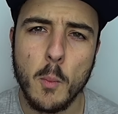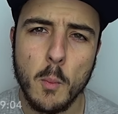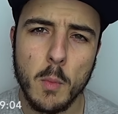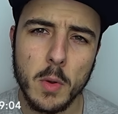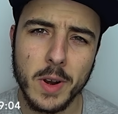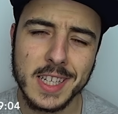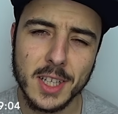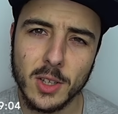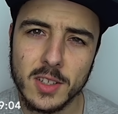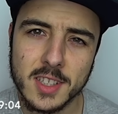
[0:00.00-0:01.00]
Muy buenas
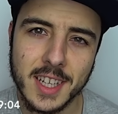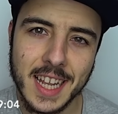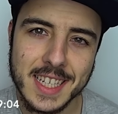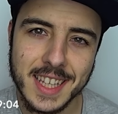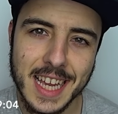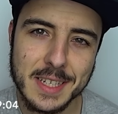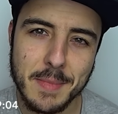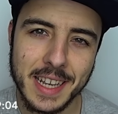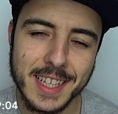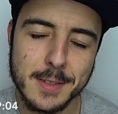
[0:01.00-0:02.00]
a todos, ¿qué tal estáis?
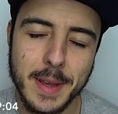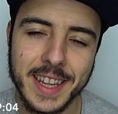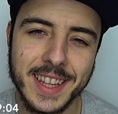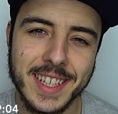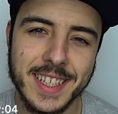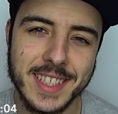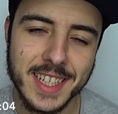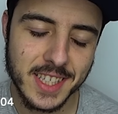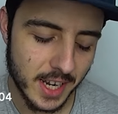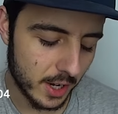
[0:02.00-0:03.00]
Martes
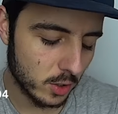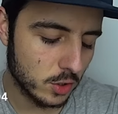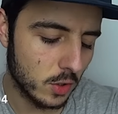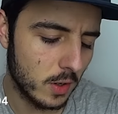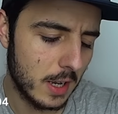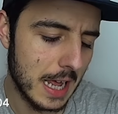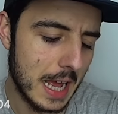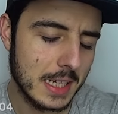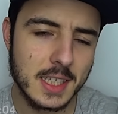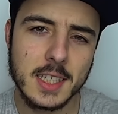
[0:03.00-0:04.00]
26 de enero, son
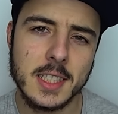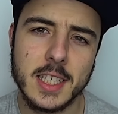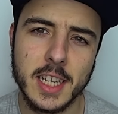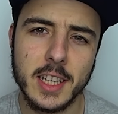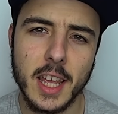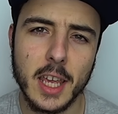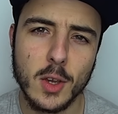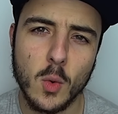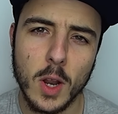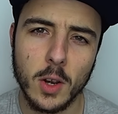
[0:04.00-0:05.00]
las 7
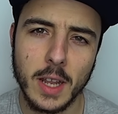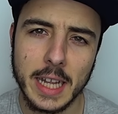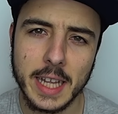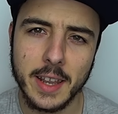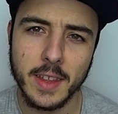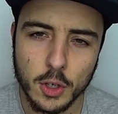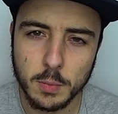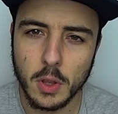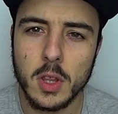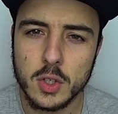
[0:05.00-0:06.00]
y 4 de la tarde. Os
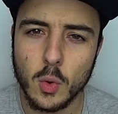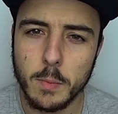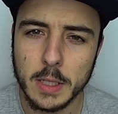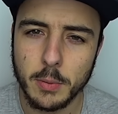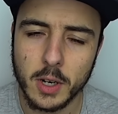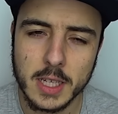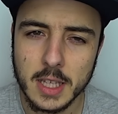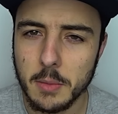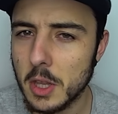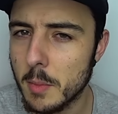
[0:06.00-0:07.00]
pido disculpas porque
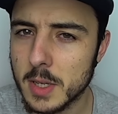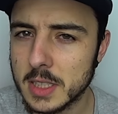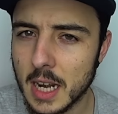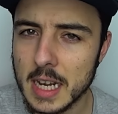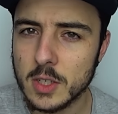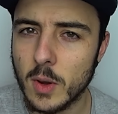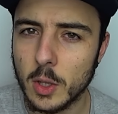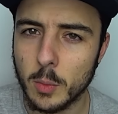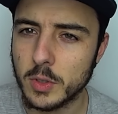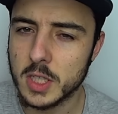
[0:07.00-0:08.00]
este vídeo en vez de estar a las
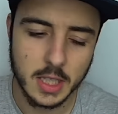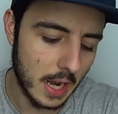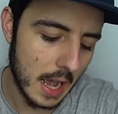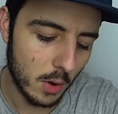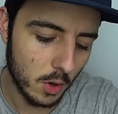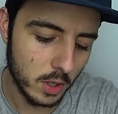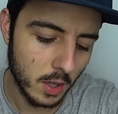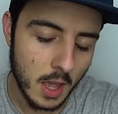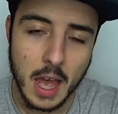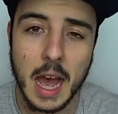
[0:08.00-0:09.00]
4, pues estará
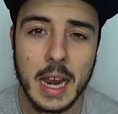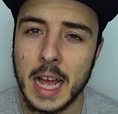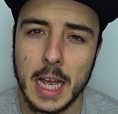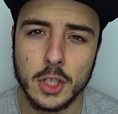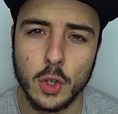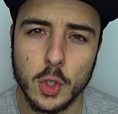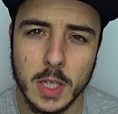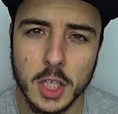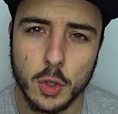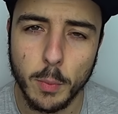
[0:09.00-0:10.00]
hoy a las
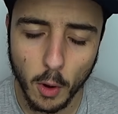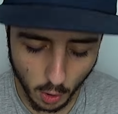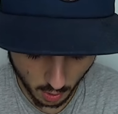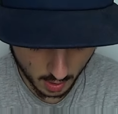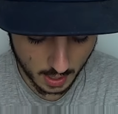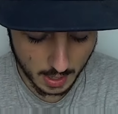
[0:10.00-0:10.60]
8 así supongo.